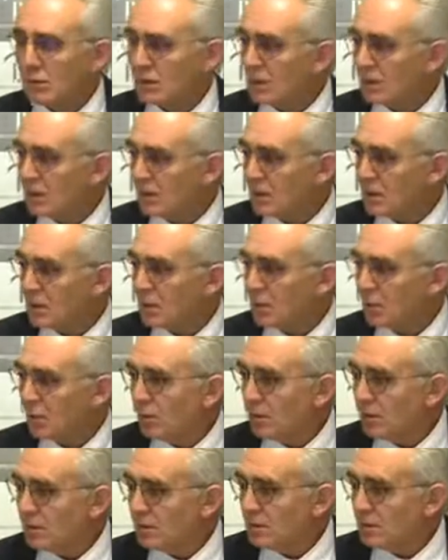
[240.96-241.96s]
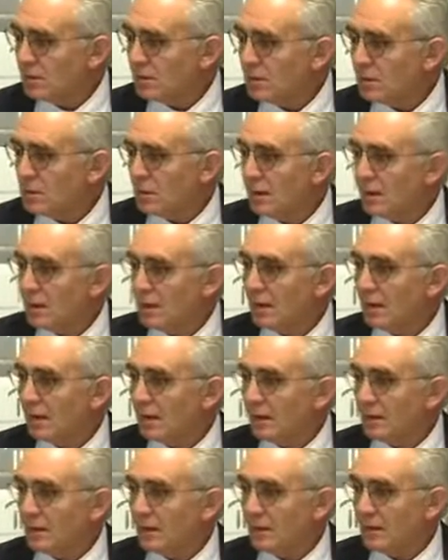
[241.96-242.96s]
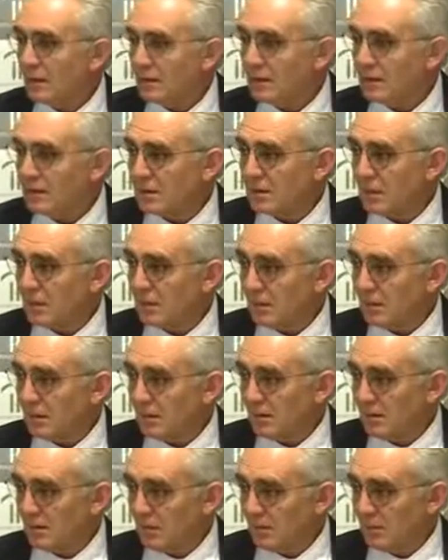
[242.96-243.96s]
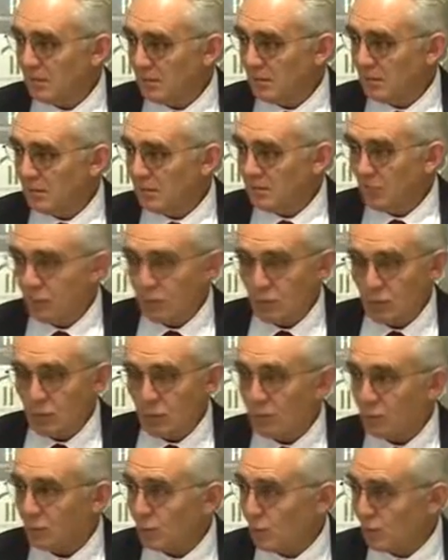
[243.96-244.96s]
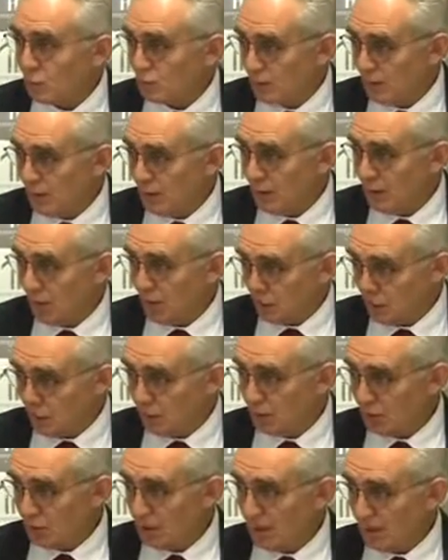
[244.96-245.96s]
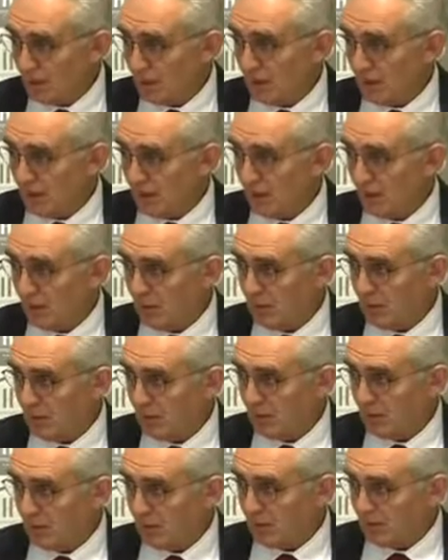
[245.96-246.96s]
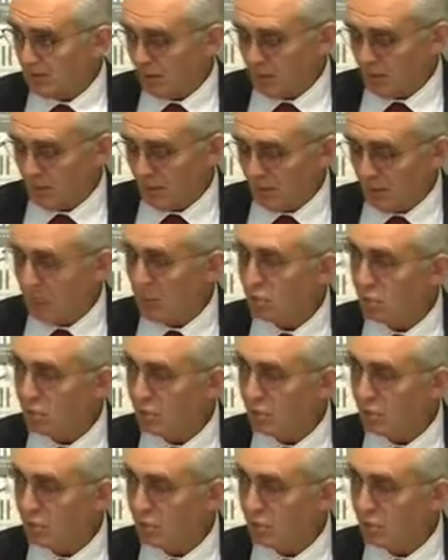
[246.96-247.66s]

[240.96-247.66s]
otras autonomías y la realidad es que, mm, yo no voy a decir todos, pero algunos sí y acaban condenados. Es decir, eh, ha habido un